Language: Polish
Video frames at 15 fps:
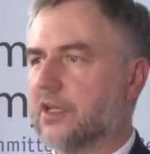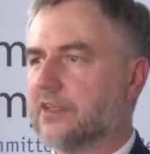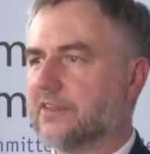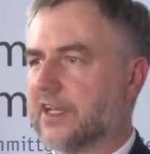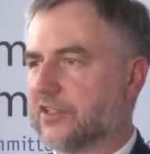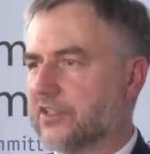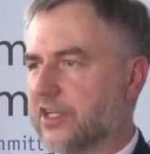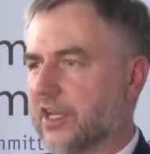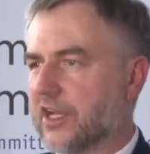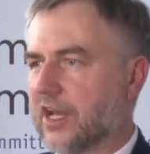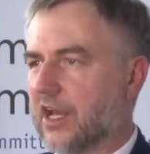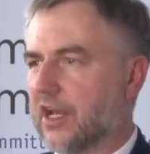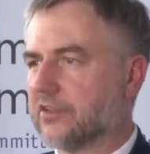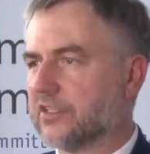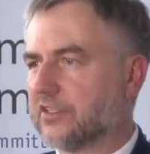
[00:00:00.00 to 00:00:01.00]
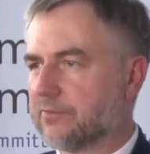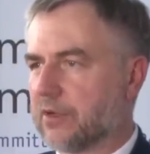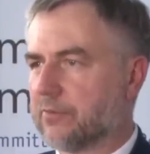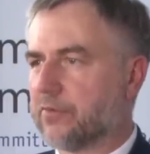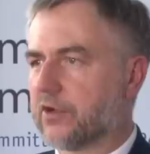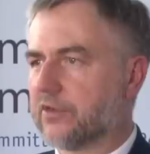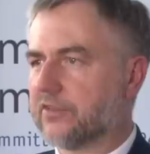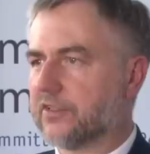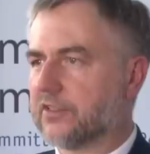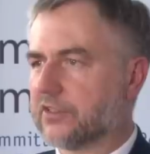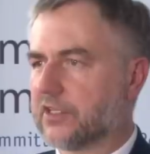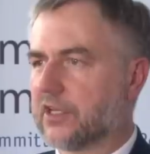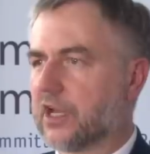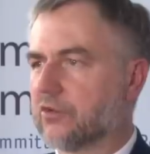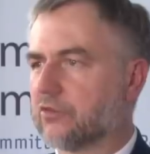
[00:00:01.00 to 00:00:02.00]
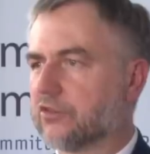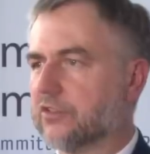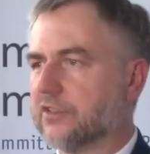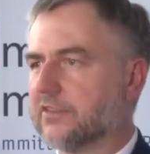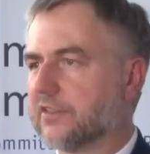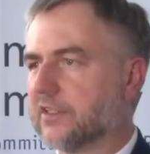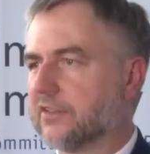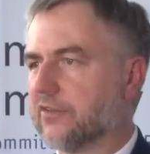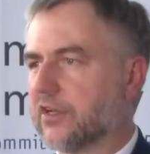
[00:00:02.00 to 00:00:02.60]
zaciera dysproporcje, zaciera różnice,